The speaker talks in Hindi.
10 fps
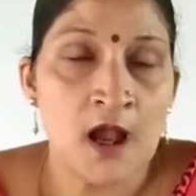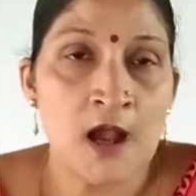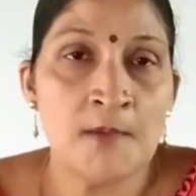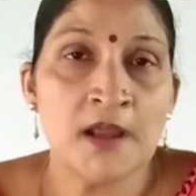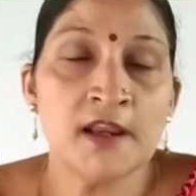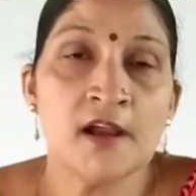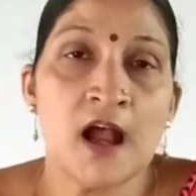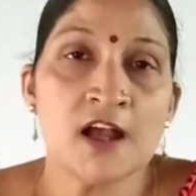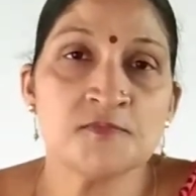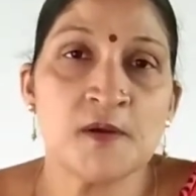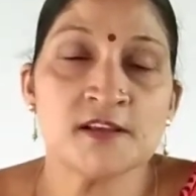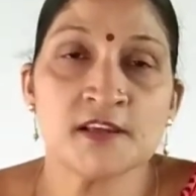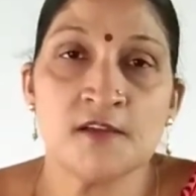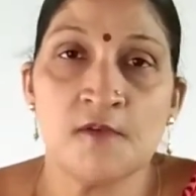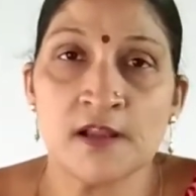हमारे
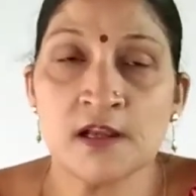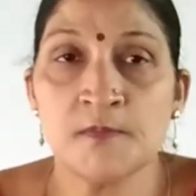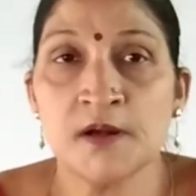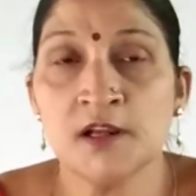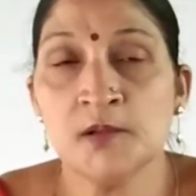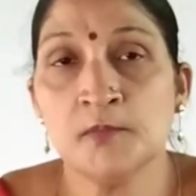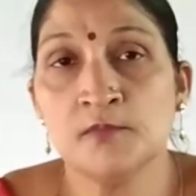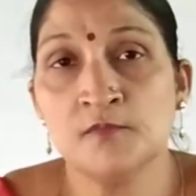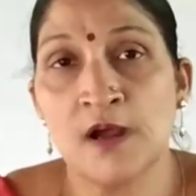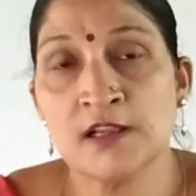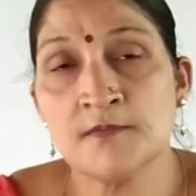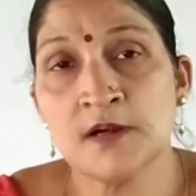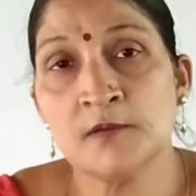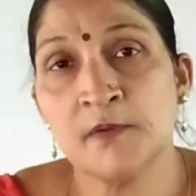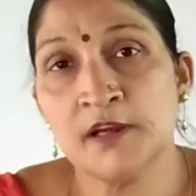आसपास के वातावरण
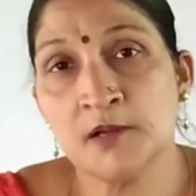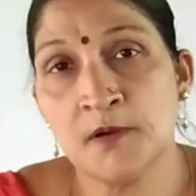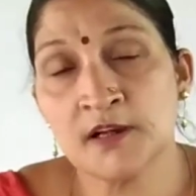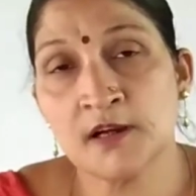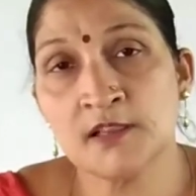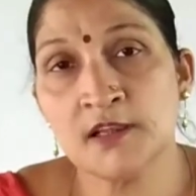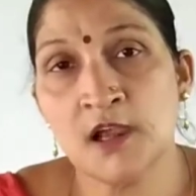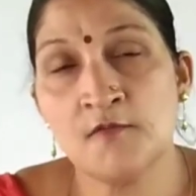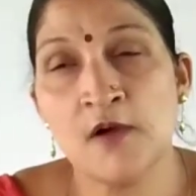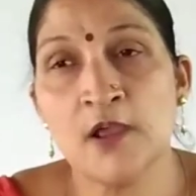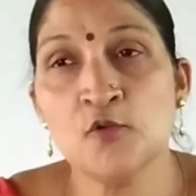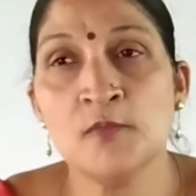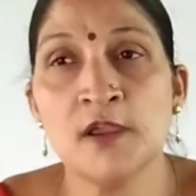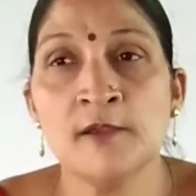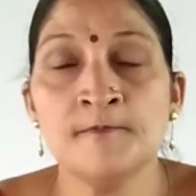वातावरण पर निर्भर करती है वायु
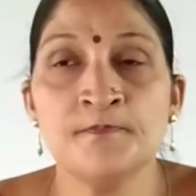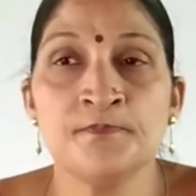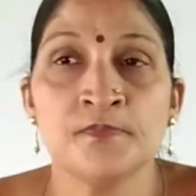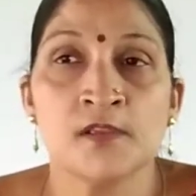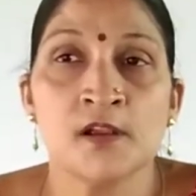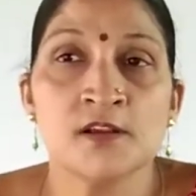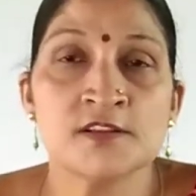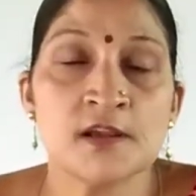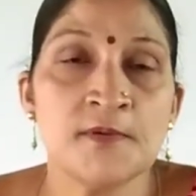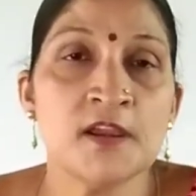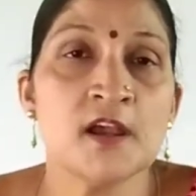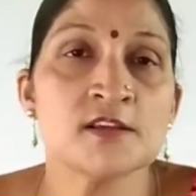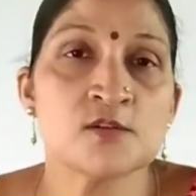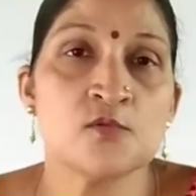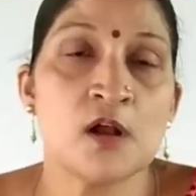में सभी
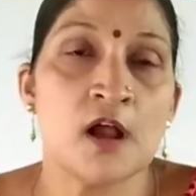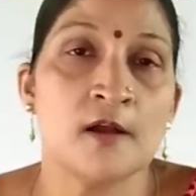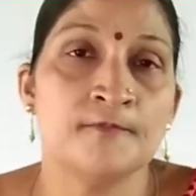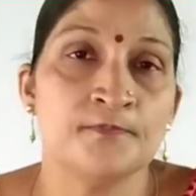गैसों का